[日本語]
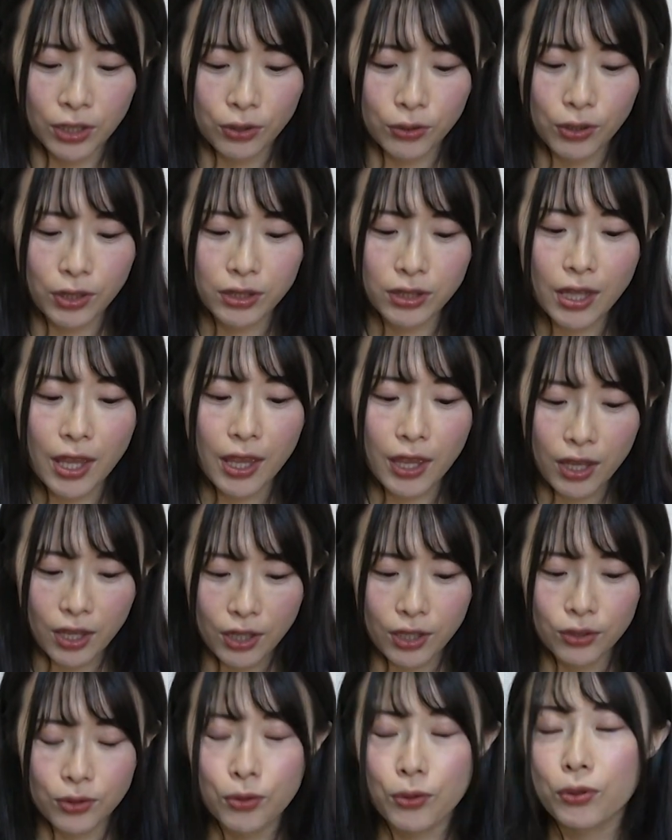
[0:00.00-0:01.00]
こうやって、
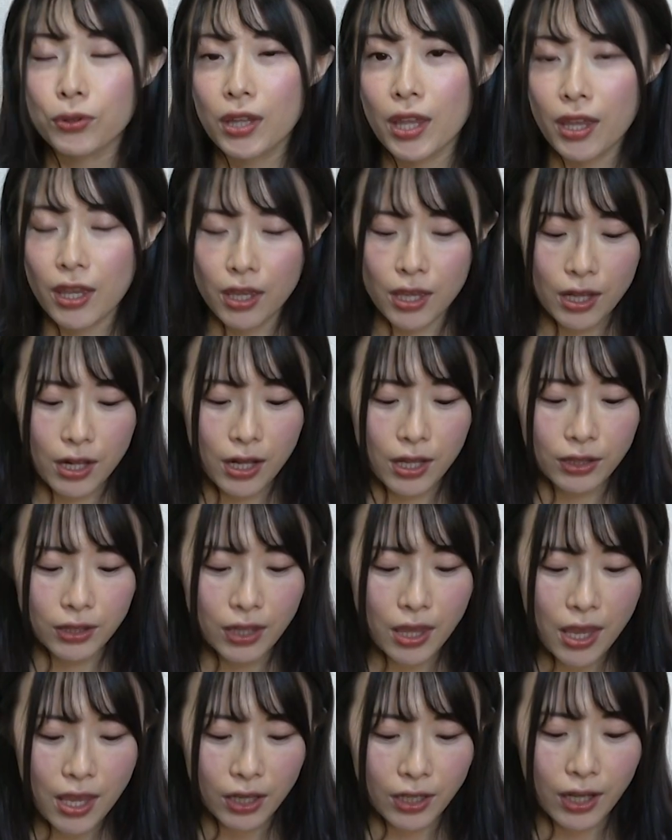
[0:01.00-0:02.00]
ここで選ん
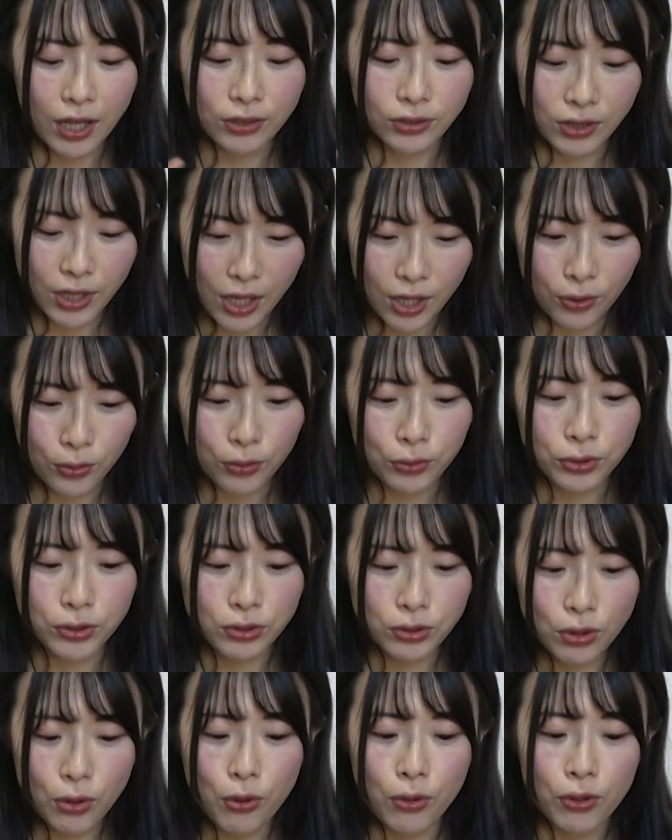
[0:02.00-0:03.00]
で確定を押
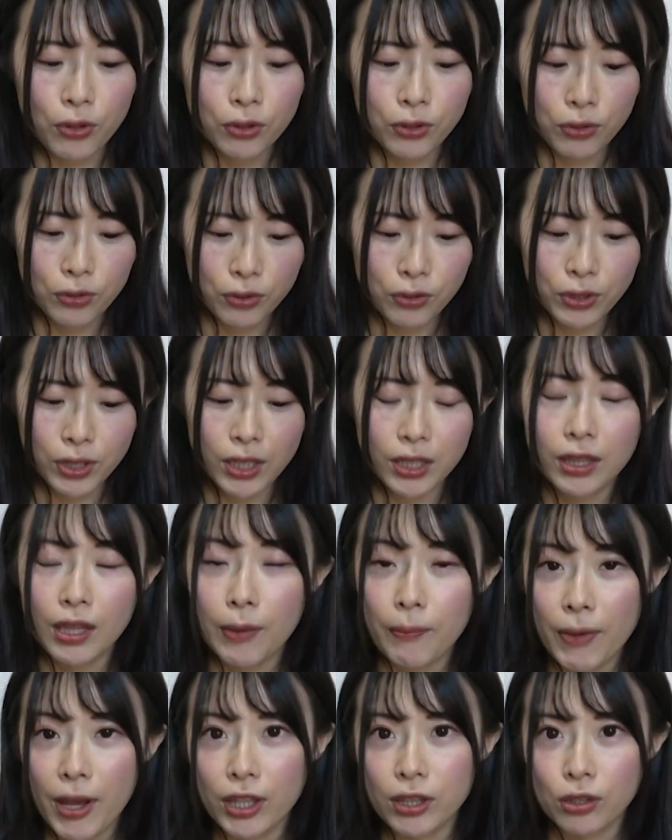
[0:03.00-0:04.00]
すと、ここに
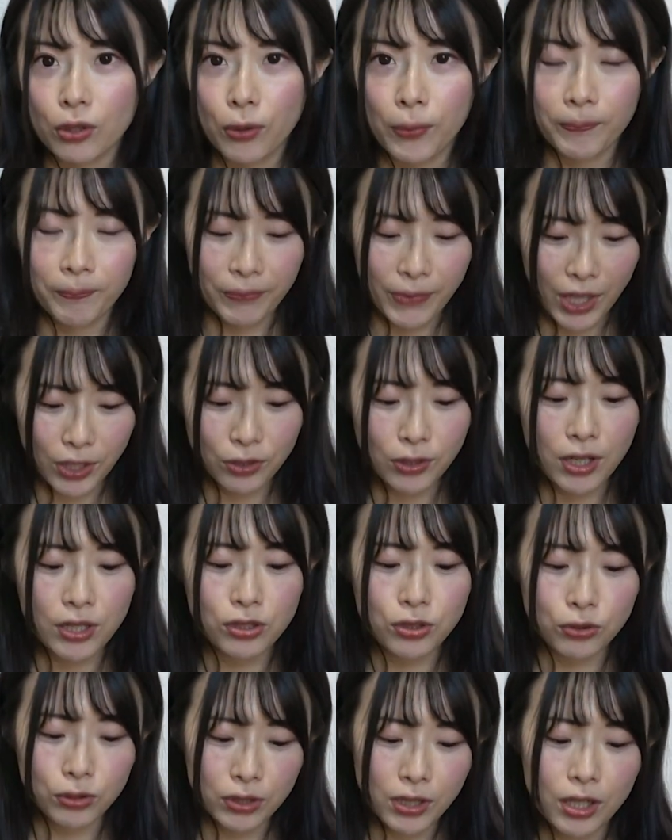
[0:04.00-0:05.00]
名前と
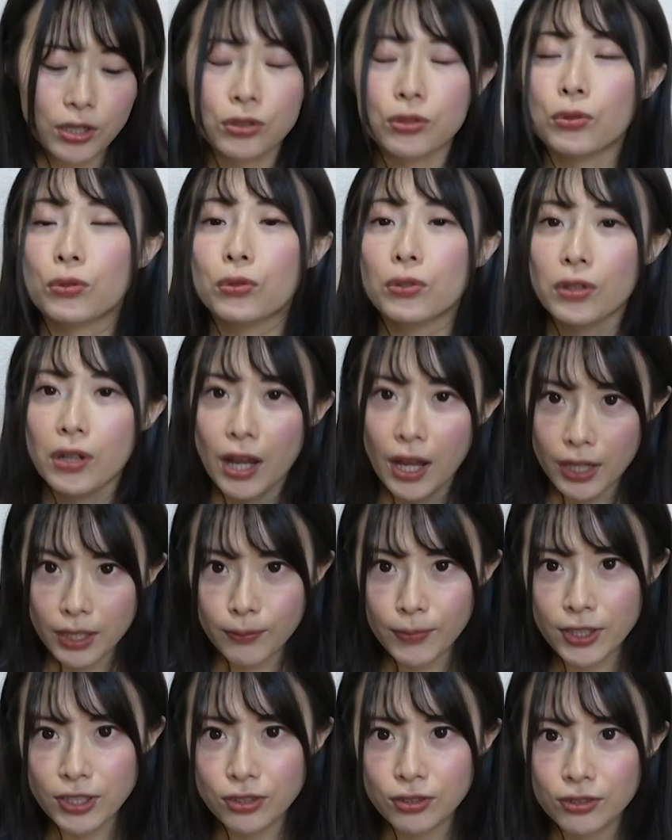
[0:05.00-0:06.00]
アドレスを入れるところがあり
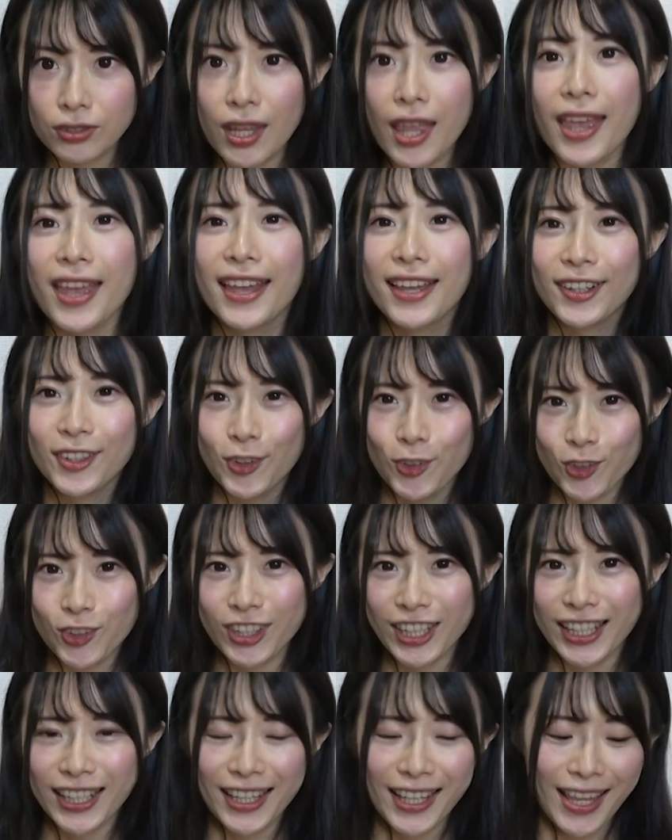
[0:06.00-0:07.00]
ますので、ここ
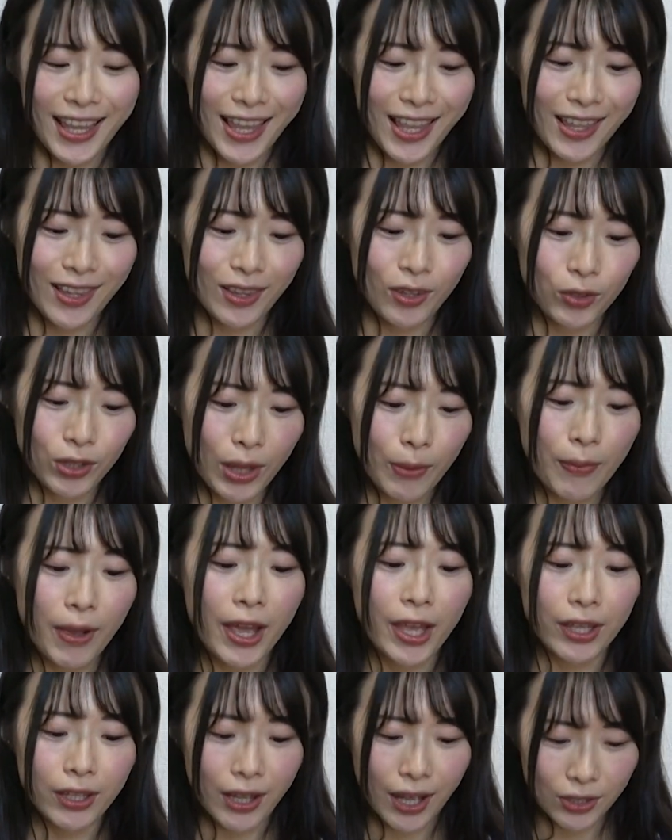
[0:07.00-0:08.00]
に、えー、お名
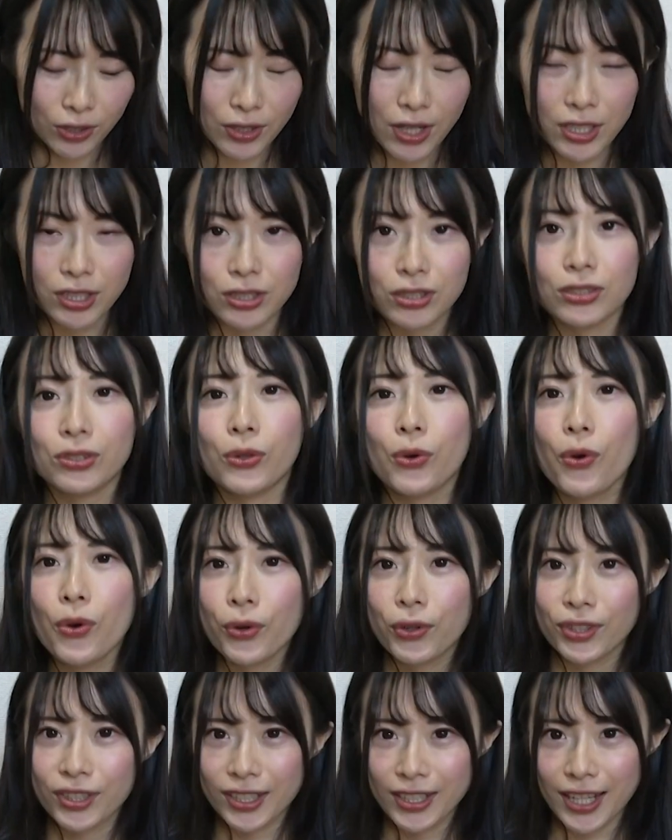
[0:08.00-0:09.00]
前、アドレス
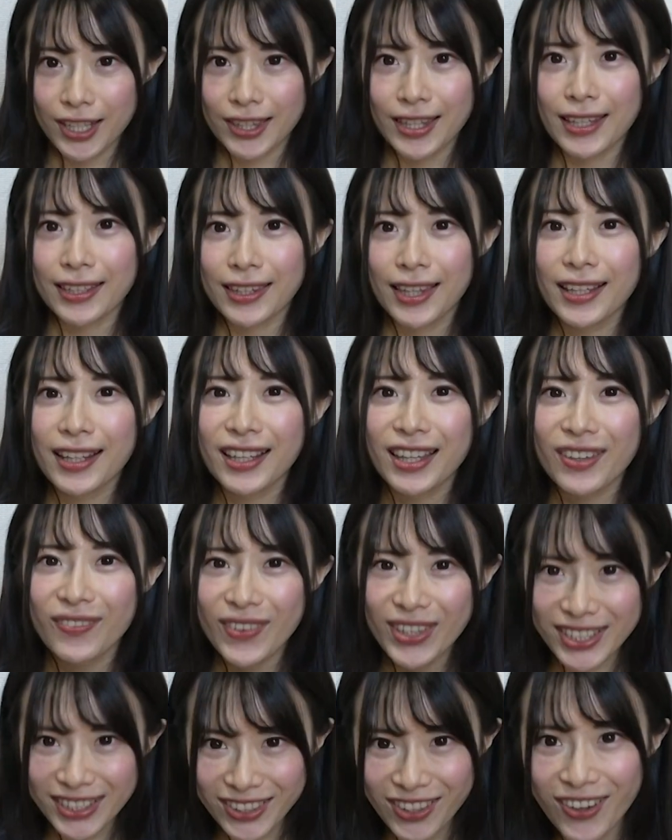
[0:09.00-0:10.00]
を入れていただき
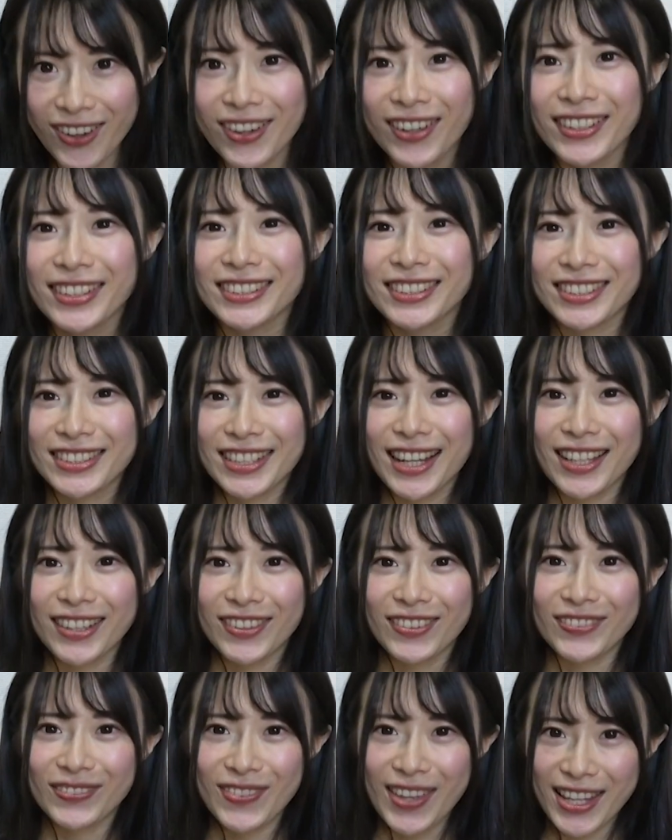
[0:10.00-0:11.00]
ますと、そちら
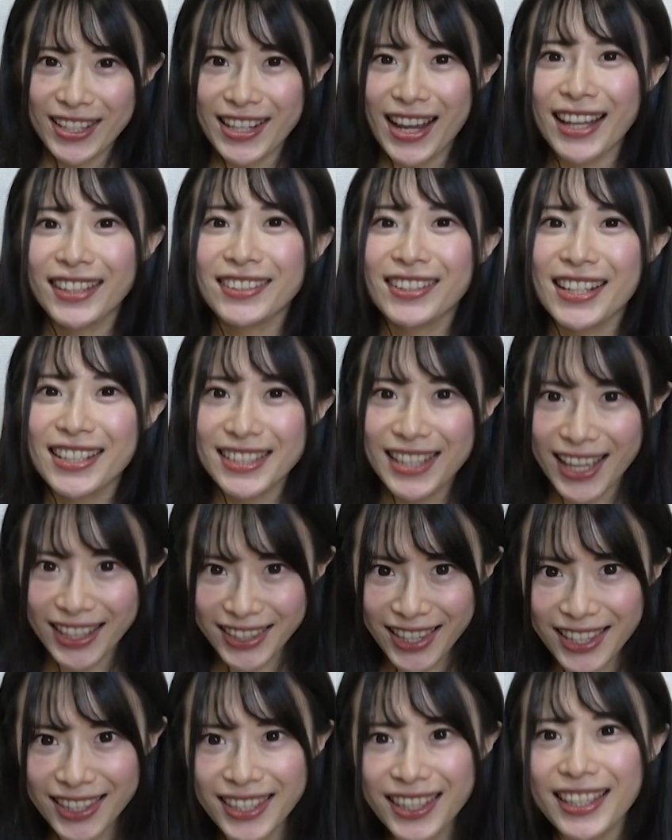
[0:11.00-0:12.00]
のメールアドレス
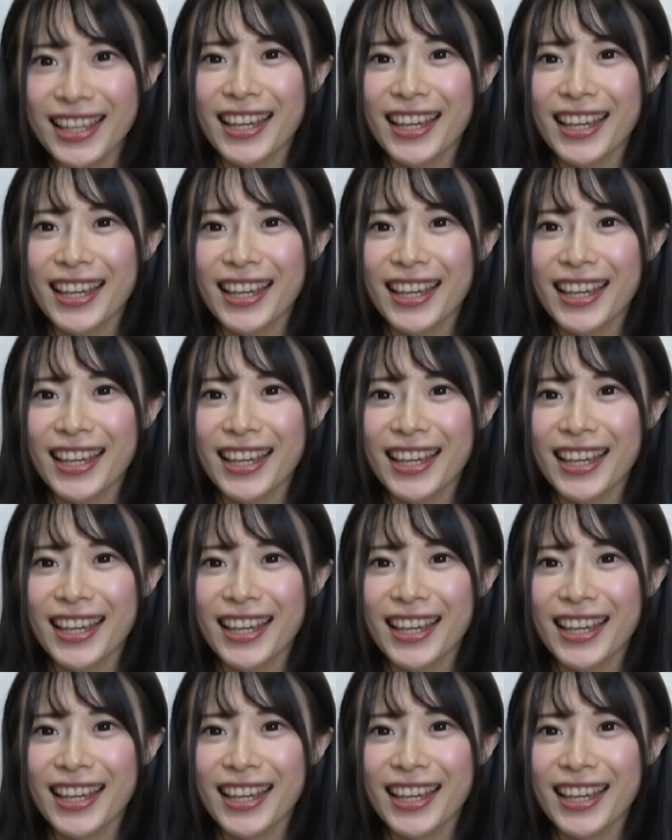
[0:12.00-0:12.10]
宛てに、